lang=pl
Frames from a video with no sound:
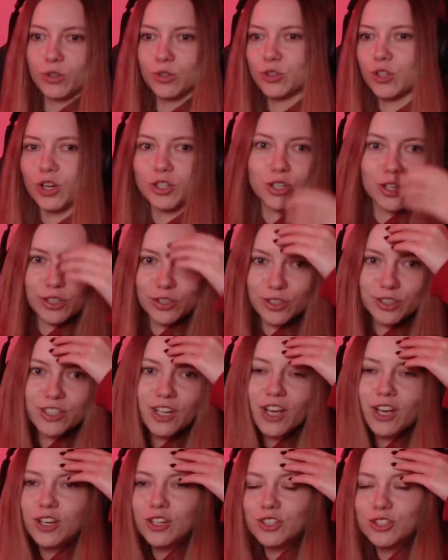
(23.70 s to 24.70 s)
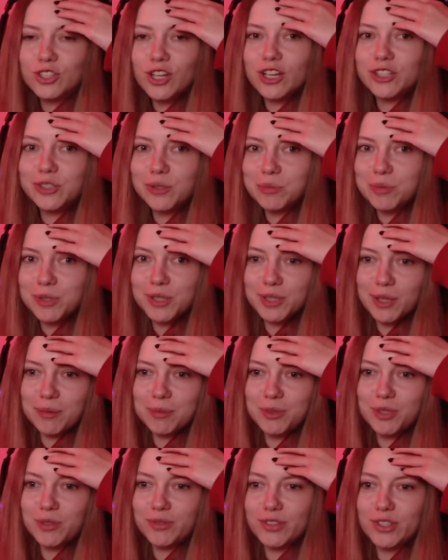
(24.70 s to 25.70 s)
takie jakieś rzeczy mi się
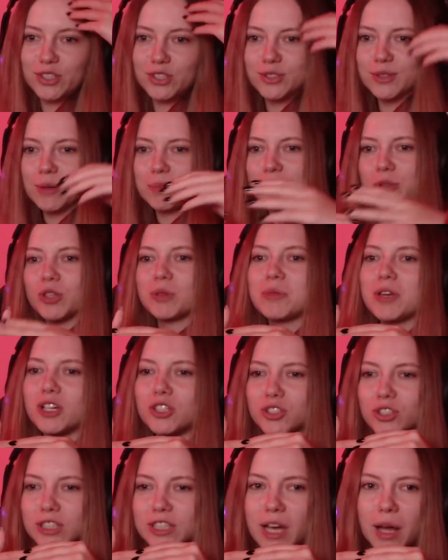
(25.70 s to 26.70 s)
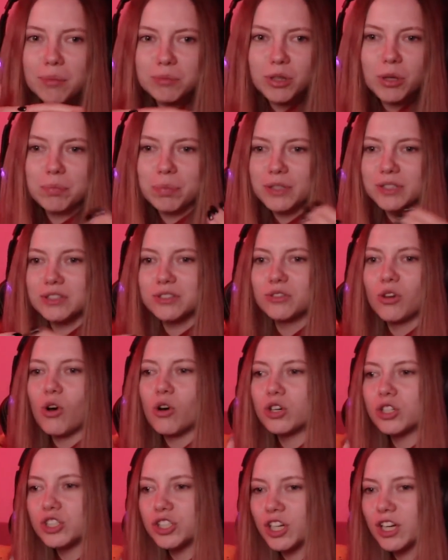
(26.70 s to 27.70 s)
tam dziwne śniły. Potem ja ściągałam te
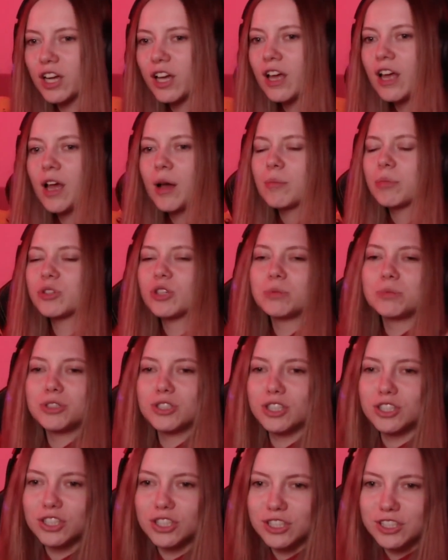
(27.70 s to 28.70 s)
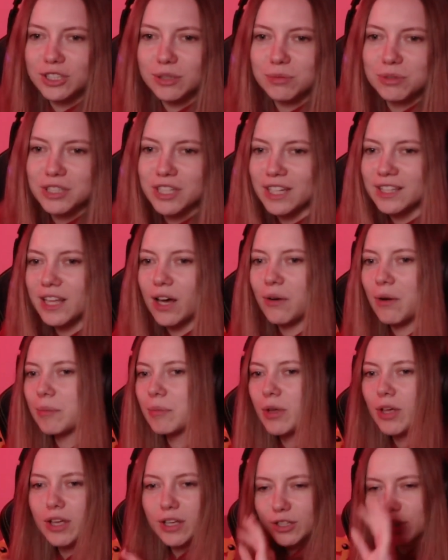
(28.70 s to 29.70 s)
paznokcie, potem jeszcze gdzieś z kimś gadałam.
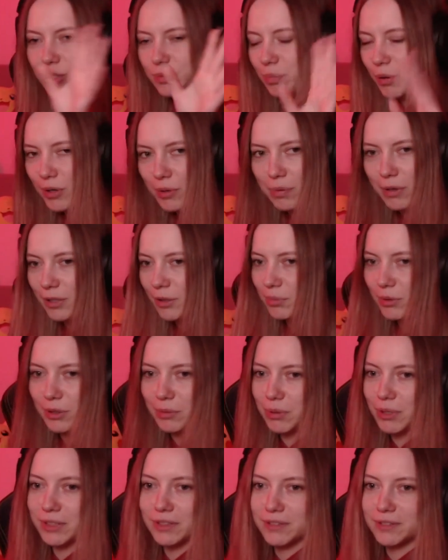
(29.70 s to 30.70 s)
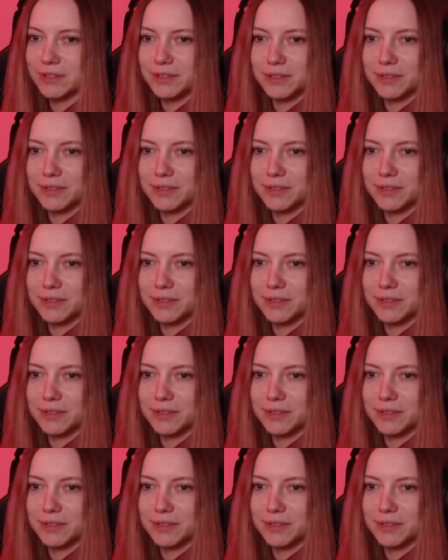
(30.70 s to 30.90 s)
Jakieś pojebane, pojebane.